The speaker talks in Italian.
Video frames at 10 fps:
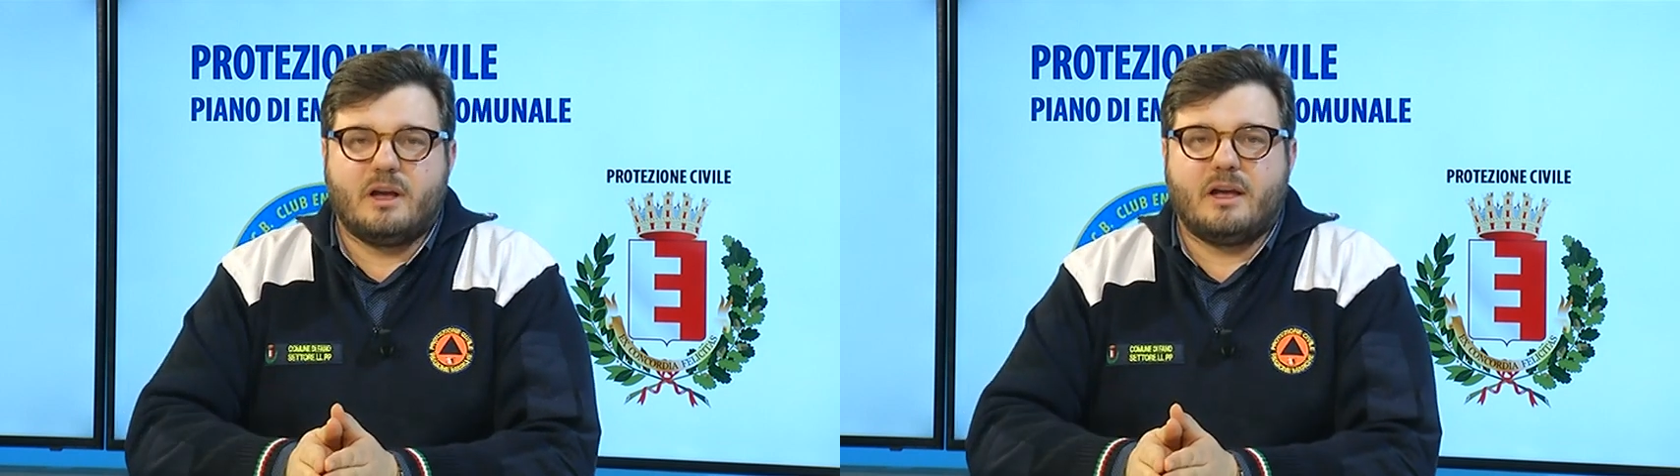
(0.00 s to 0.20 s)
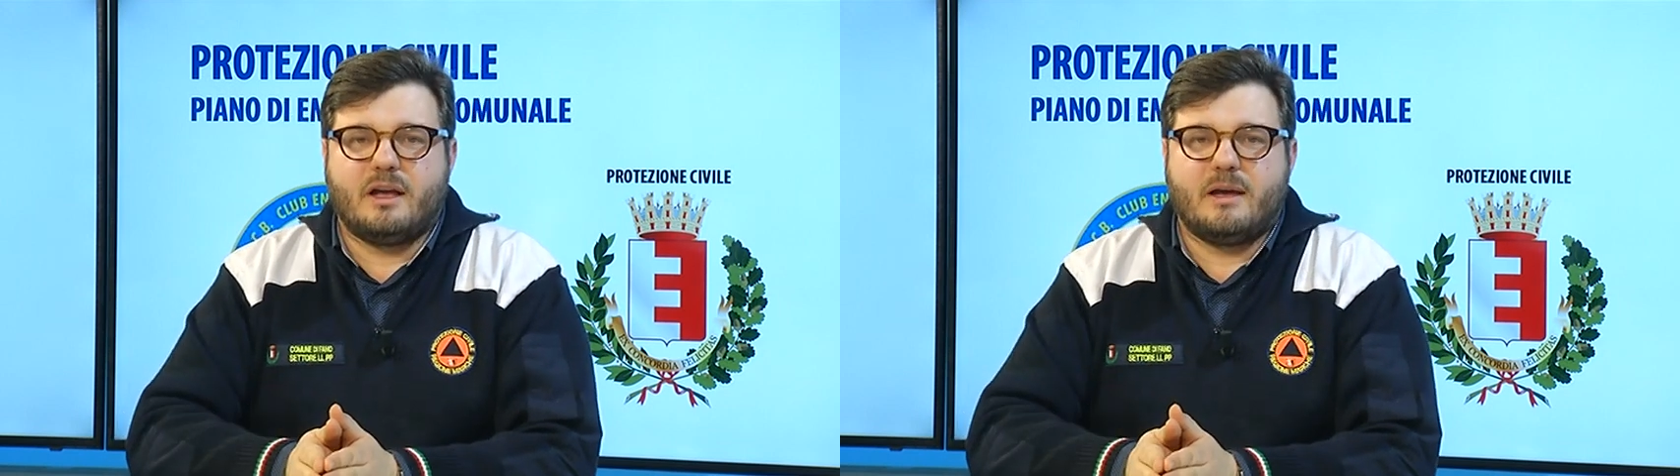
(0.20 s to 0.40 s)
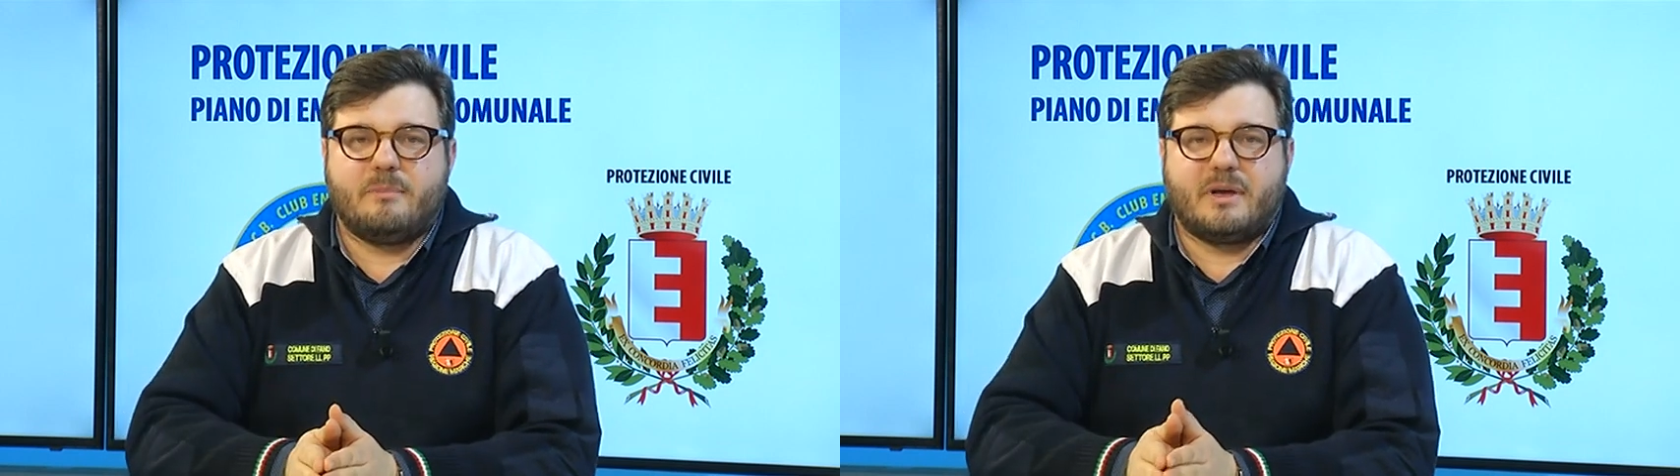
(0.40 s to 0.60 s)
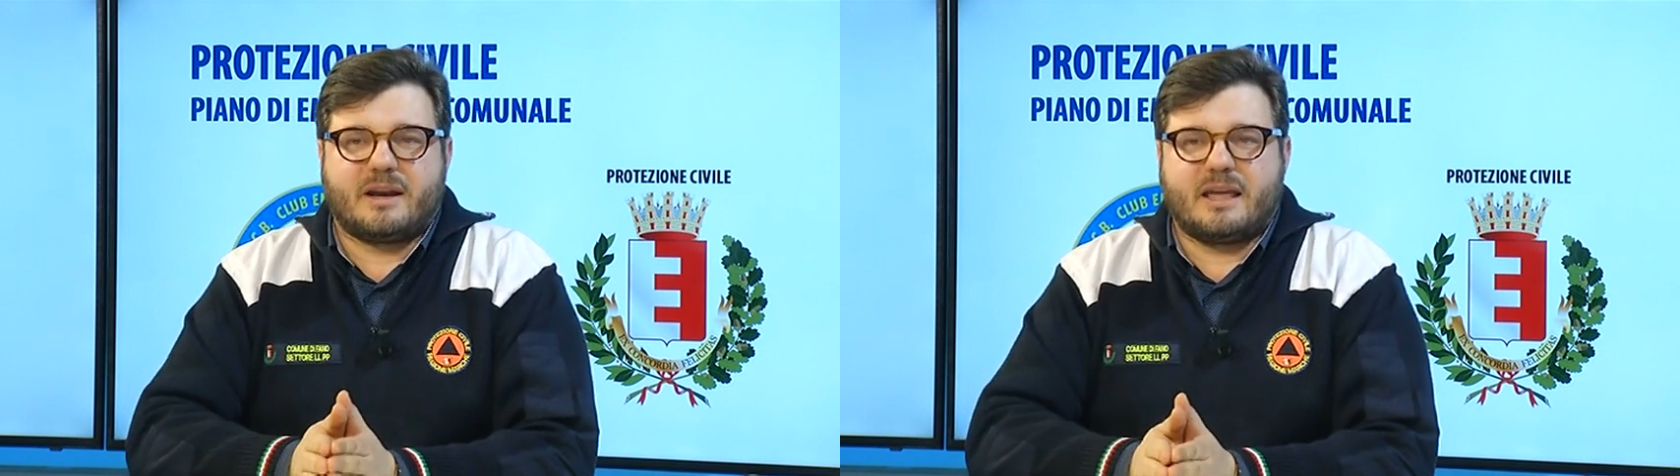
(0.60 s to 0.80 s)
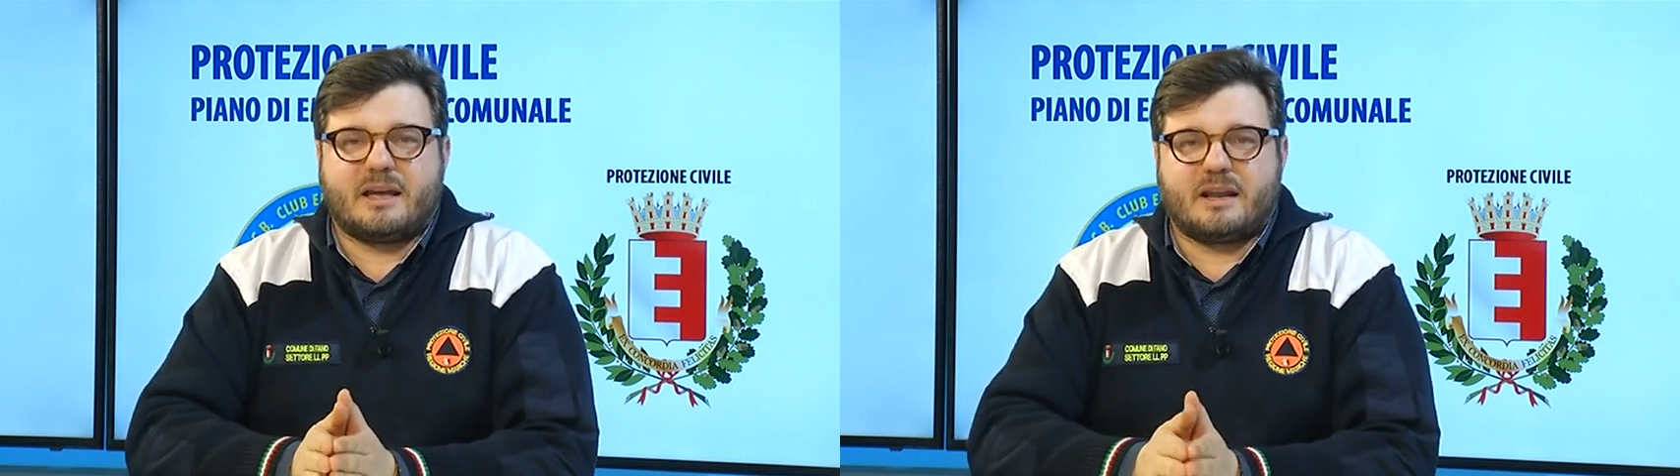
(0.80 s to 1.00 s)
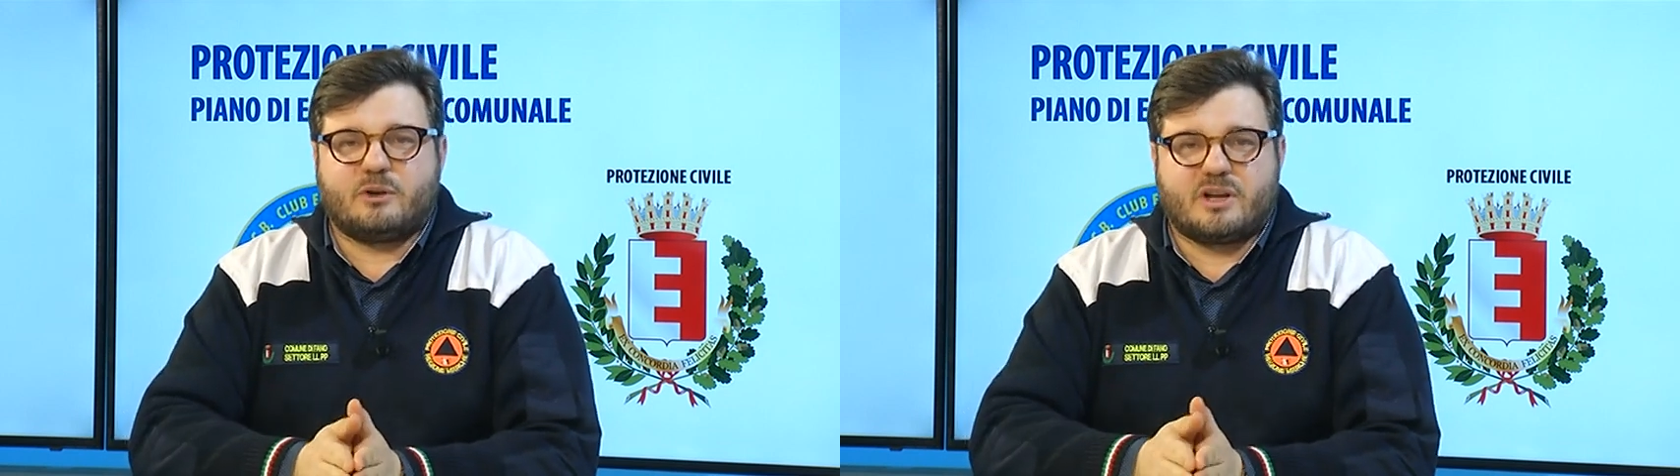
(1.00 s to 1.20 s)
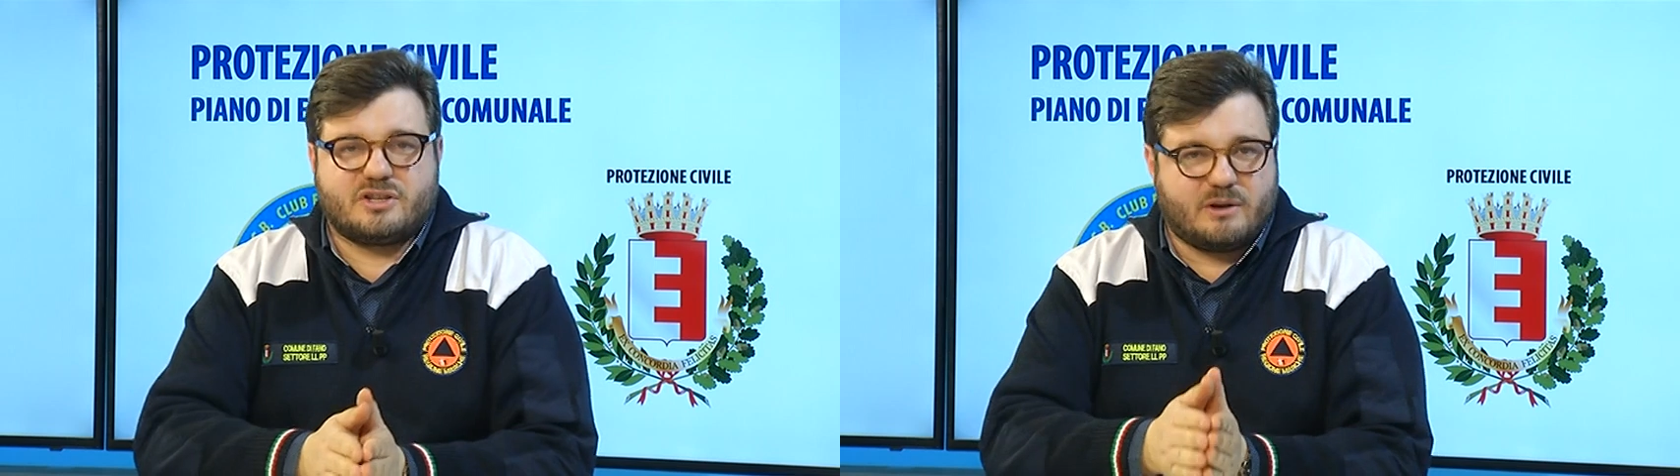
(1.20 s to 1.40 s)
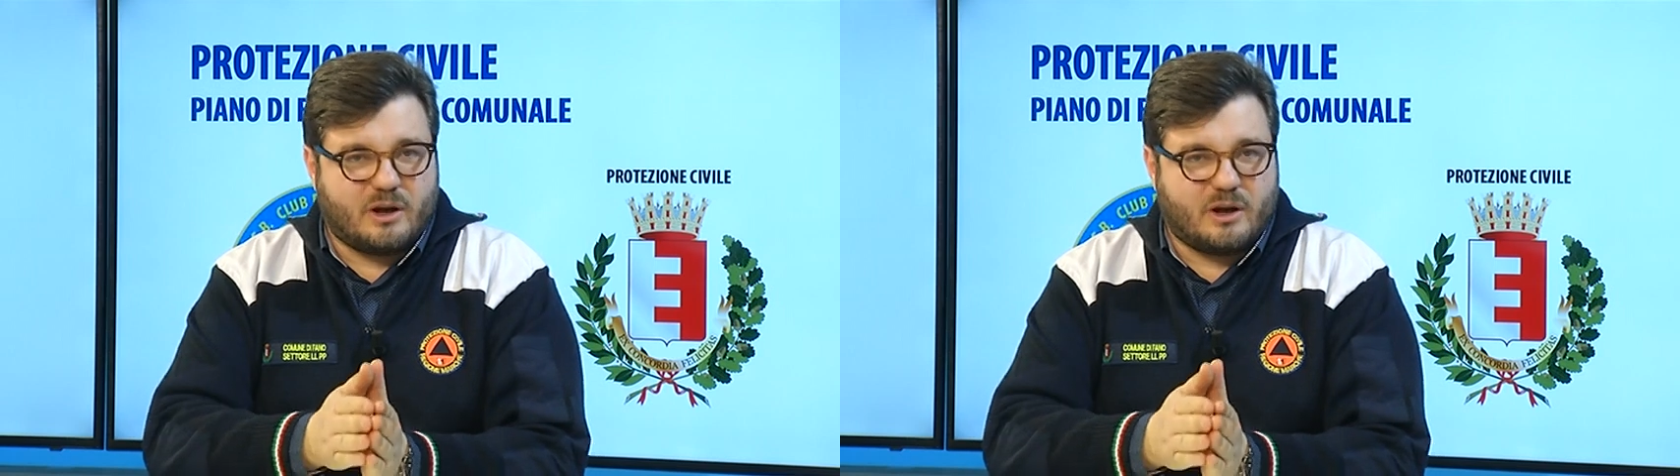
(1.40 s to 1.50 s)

eh, perché credo che sia